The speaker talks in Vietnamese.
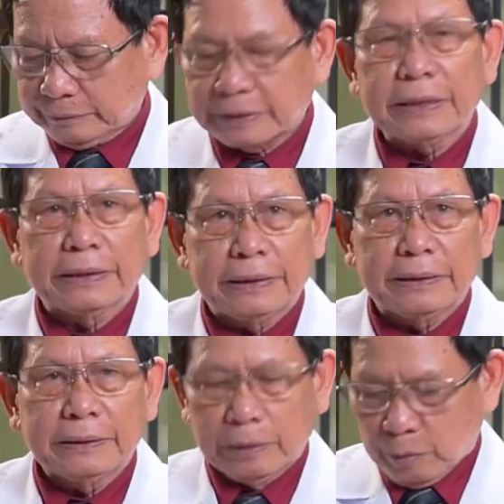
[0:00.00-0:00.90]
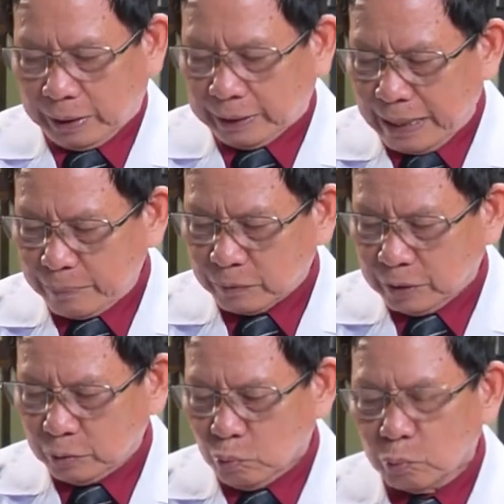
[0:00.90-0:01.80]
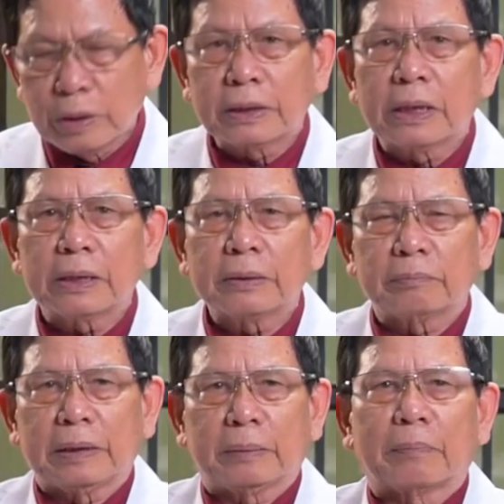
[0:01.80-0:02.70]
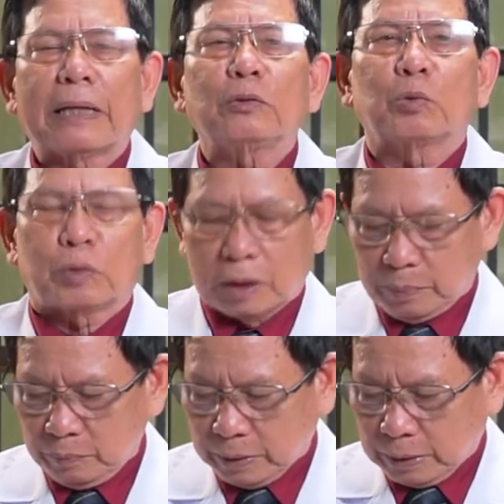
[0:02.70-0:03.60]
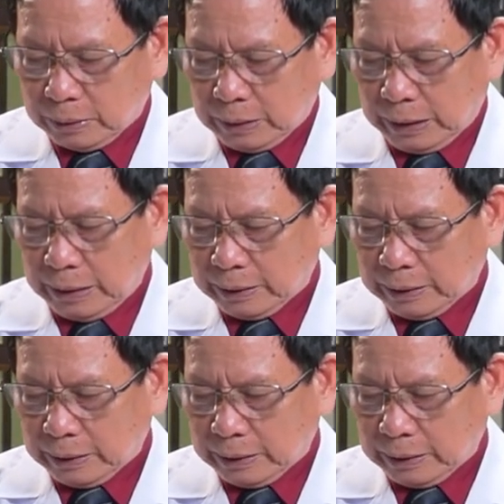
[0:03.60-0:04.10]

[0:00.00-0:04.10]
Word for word: về sinh lý, hoặc là nam giới có nguy cơ bị mãn dục sớm, à,